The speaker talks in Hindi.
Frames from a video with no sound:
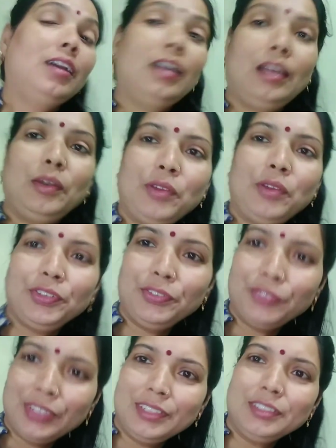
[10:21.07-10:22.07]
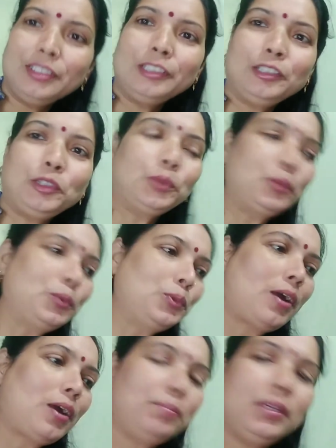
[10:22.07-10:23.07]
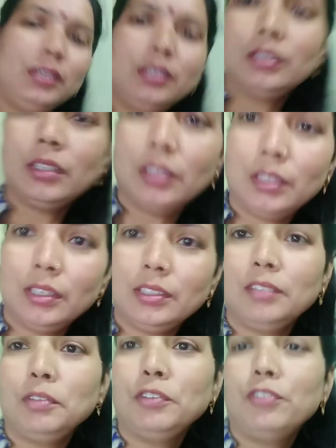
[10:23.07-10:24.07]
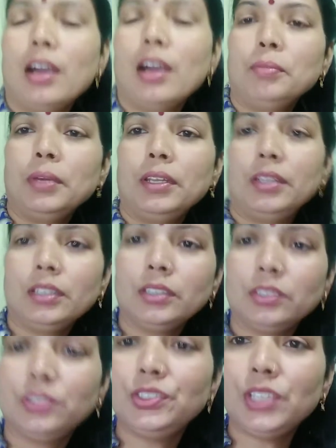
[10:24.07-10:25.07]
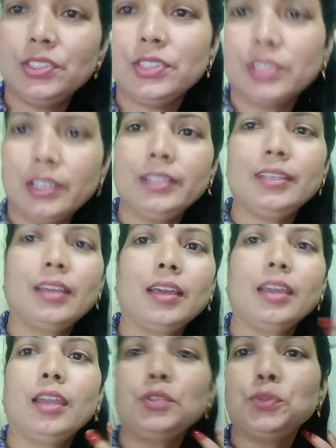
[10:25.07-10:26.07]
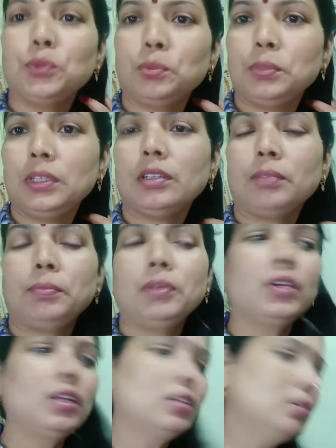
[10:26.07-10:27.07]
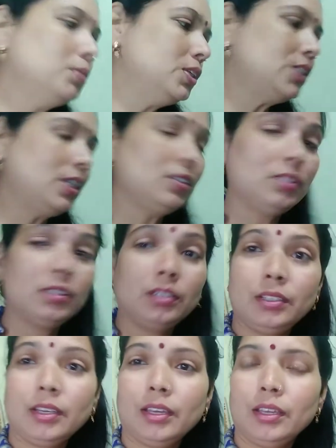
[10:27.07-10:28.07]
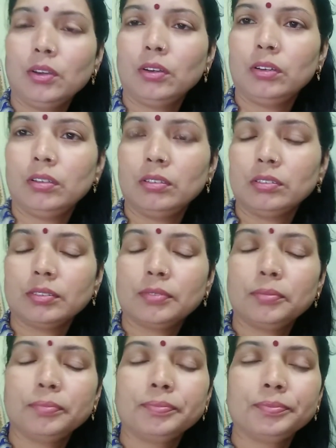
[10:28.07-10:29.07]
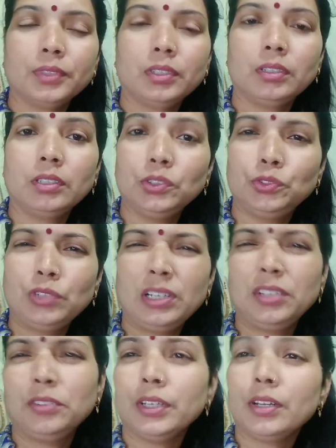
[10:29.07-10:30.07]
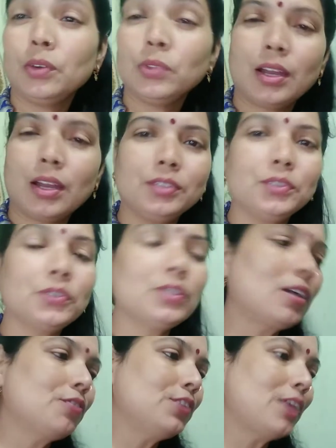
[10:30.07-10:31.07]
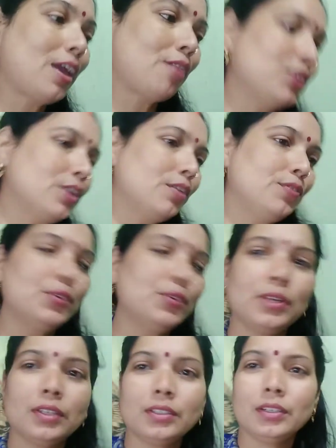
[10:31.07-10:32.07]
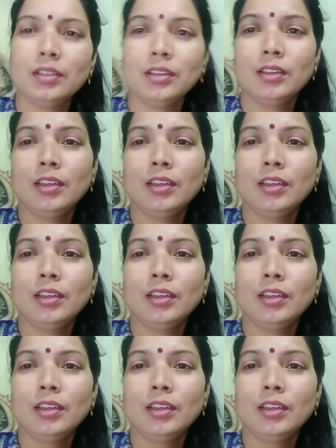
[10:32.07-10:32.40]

हेलो एवरीवन तो अभी ये देखिए अभी फ़िलहाल मैंने चेंज कर लिया है जो भी कपड़े वगैरह थे मैंने चेंज कर लिया है और ज्वेलरी वगैरह उतार दी क्योंकि काफ़ी हैवी हैवी हो रहा था ना